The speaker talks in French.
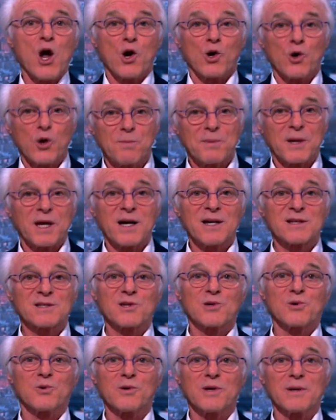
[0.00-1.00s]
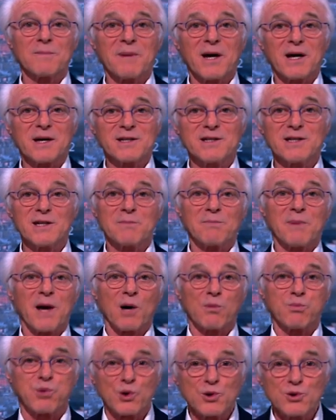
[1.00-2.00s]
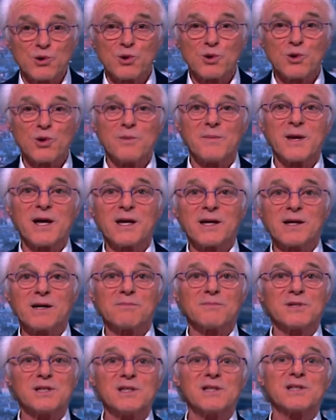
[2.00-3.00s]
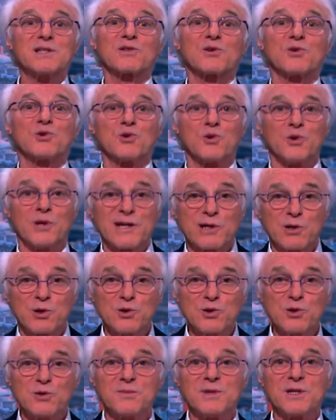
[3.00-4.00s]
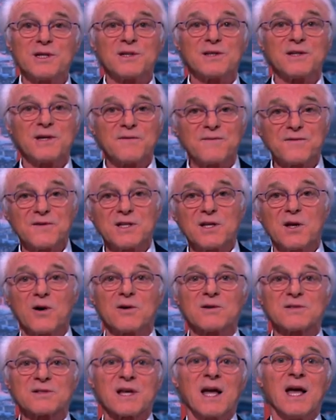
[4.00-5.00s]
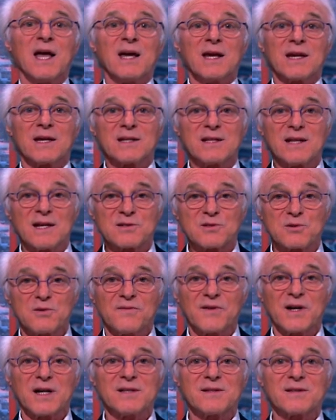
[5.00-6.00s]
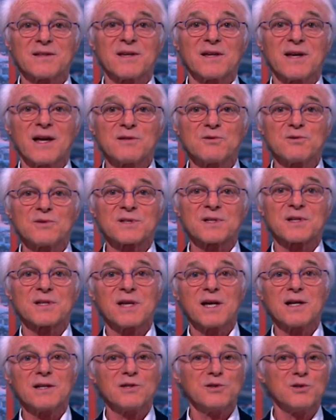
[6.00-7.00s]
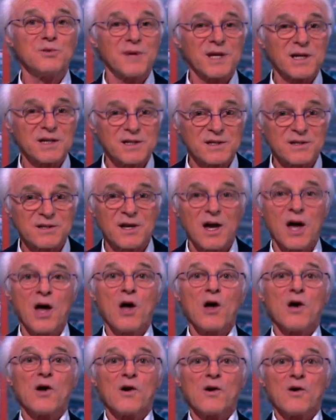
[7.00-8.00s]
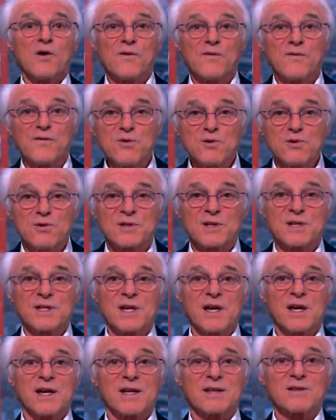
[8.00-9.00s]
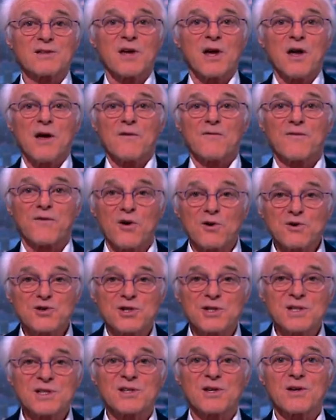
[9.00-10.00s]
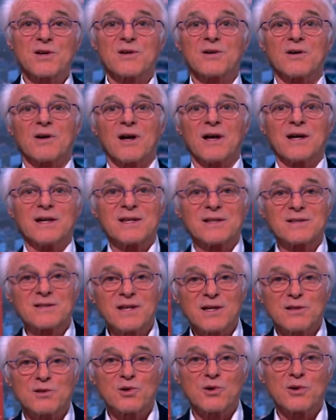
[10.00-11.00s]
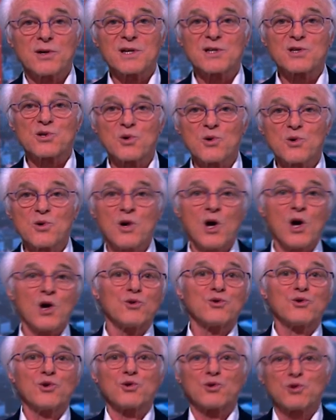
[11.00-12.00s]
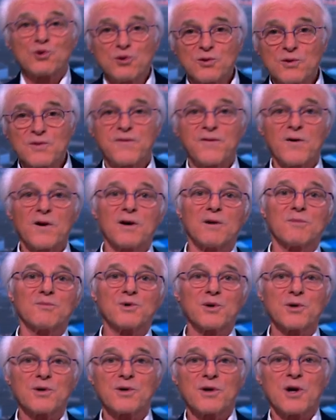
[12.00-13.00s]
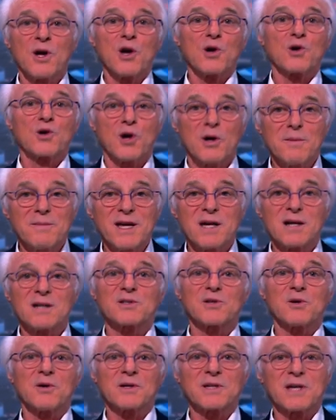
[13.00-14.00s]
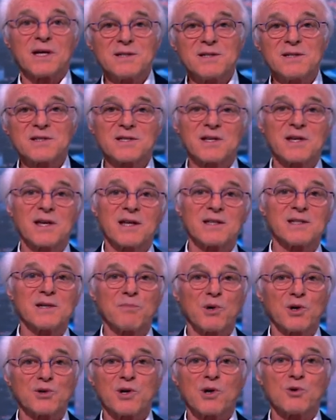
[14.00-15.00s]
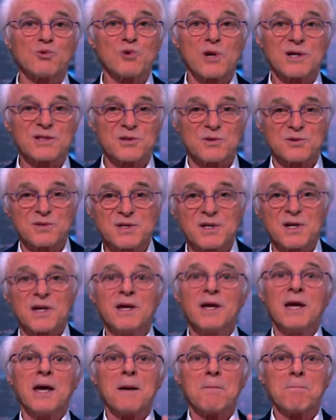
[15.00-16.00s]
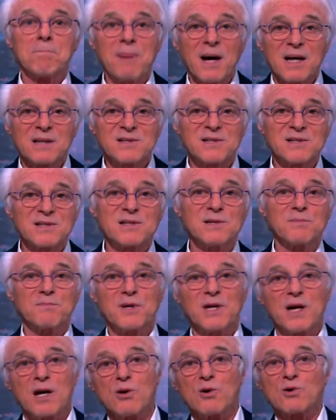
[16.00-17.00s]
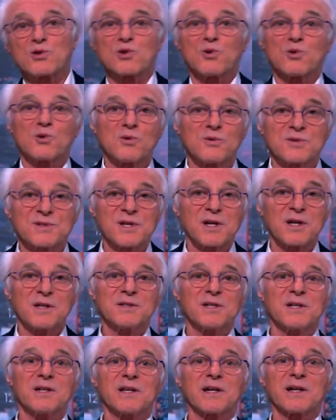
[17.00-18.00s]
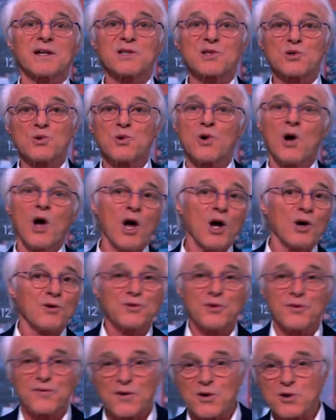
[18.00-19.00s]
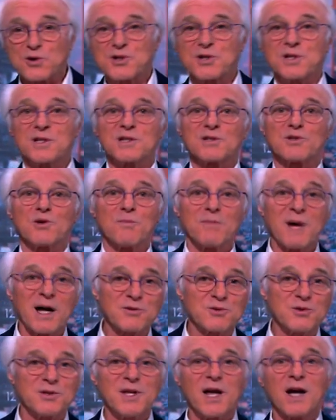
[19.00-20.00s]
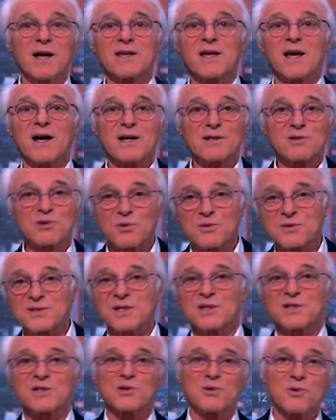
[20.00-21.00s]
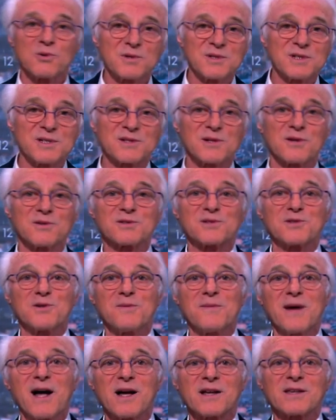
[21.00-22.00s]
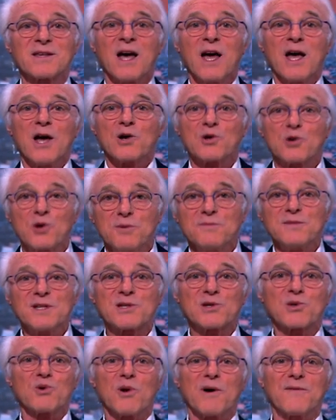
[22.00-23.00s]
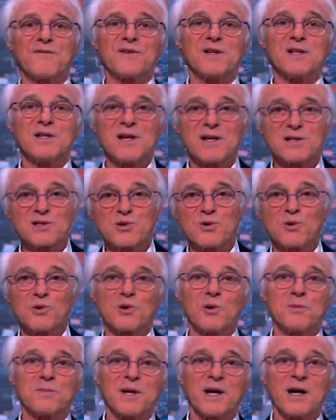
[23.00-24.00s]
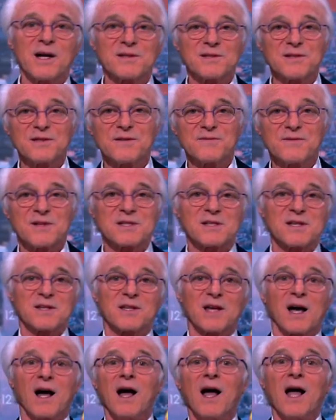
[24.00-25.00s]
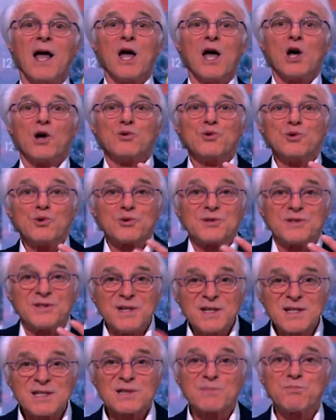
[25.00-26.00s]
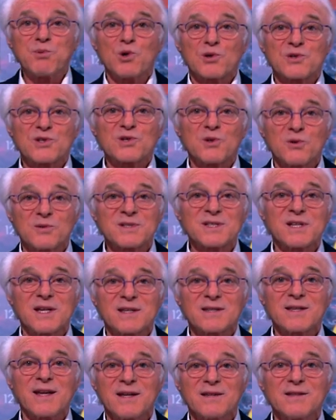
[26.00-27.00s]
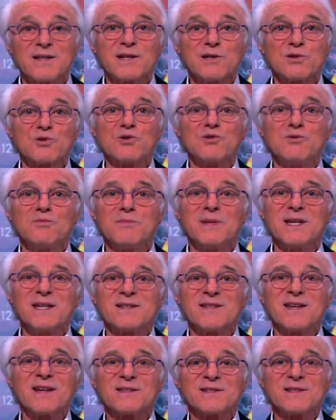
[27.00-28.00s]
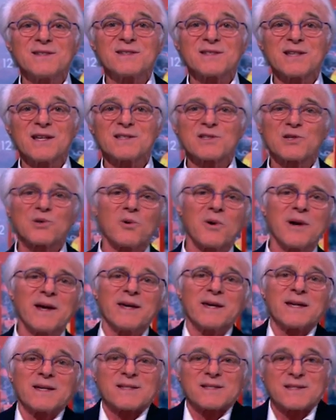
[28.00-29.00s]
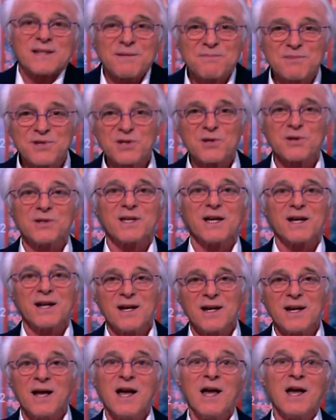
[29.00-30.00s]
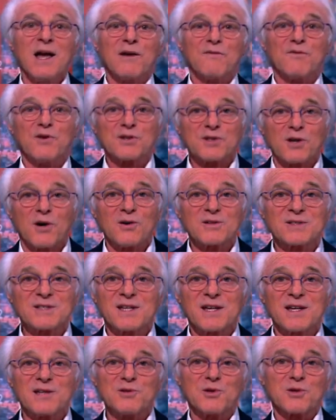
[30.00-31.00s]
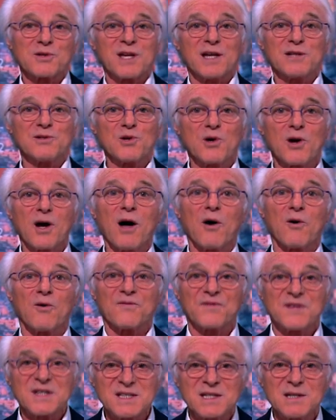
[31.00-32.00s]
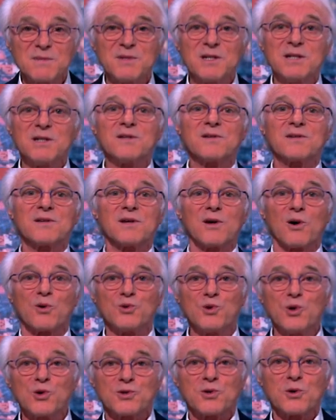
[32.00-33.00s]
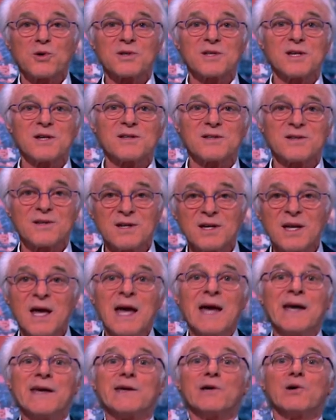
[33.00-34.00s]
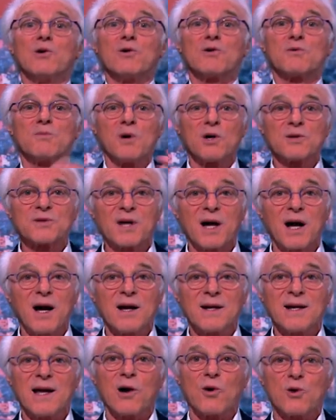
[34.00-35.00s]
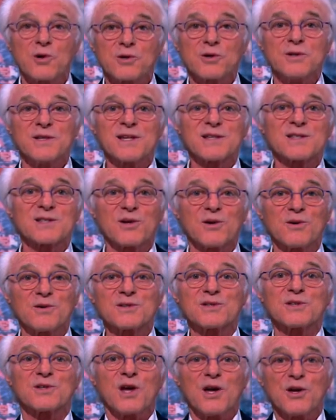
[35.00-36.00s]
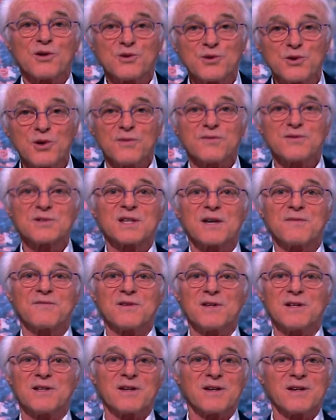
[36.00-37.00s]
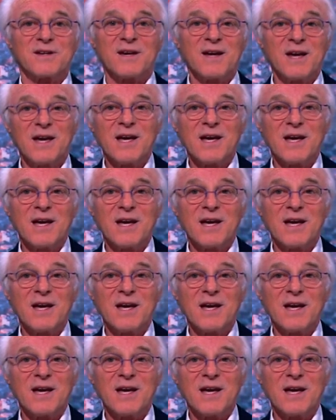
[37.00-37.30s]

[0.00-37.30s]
L'opération est parrainée par Bruno Le Maire, ministre de l'économie, des finances et de la souveraineté industrielle et numérique. Vous qui êtes franchiseur et tête de réseau de toute forme de commerce organisé indépendant ou associé, participer. Alors sont concernés les réseaux de franchise, de partenariat, de concession, licence de marque, commission, affiliation, coopérative, etc. Nous disposons cette année d'une médiatisation exceptionnelle. Votre enseigne gagnera en visibilité, en notoriété et augmentera la reconnaissance de vos affiliés.